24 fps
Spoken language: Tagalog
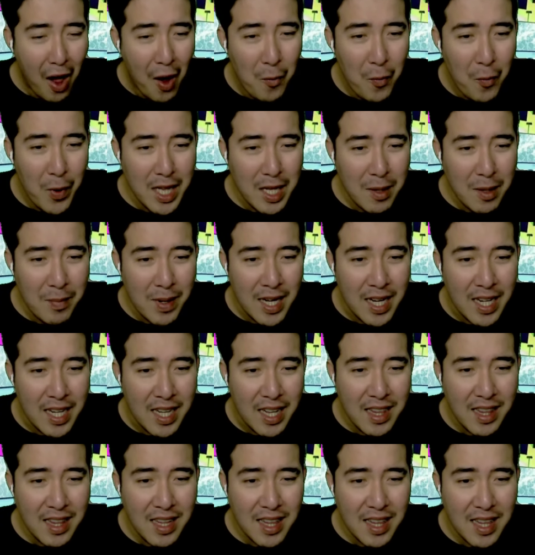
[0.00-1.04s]
Wait a minute,
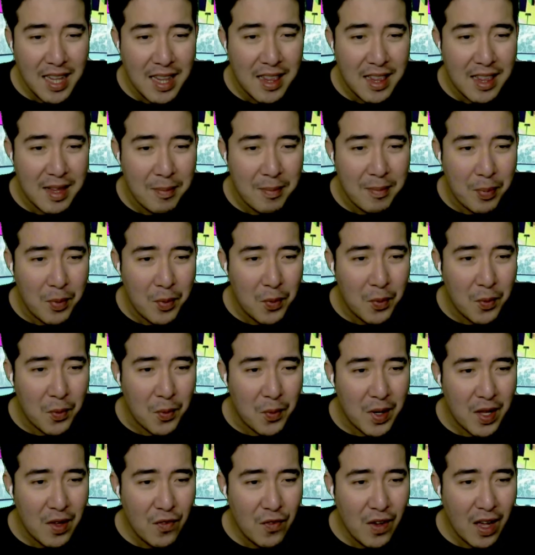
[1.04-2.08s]
is this in Cebu,
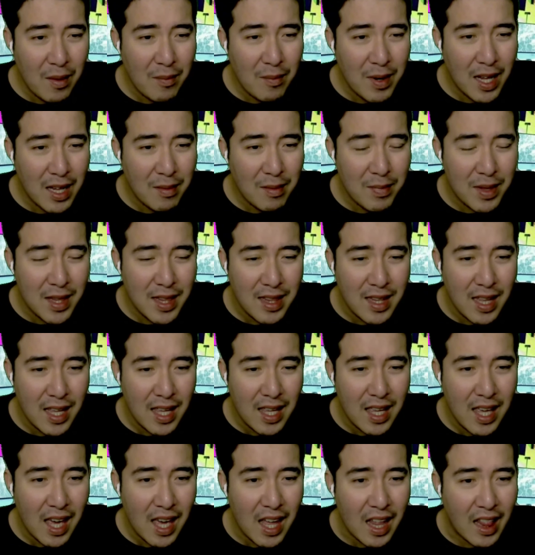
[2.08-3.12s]
if I'm not
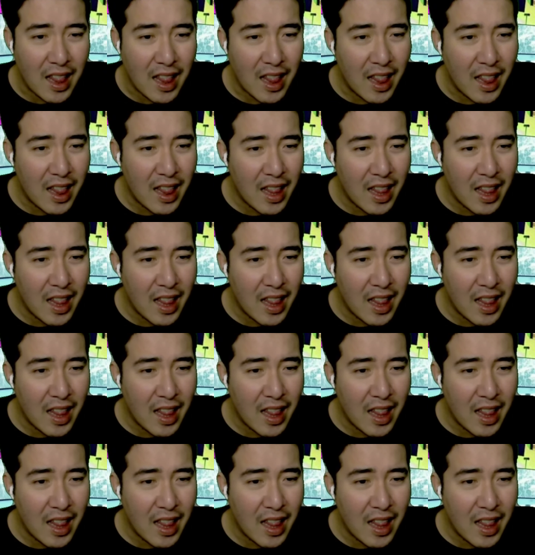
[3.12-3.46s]
mistaken?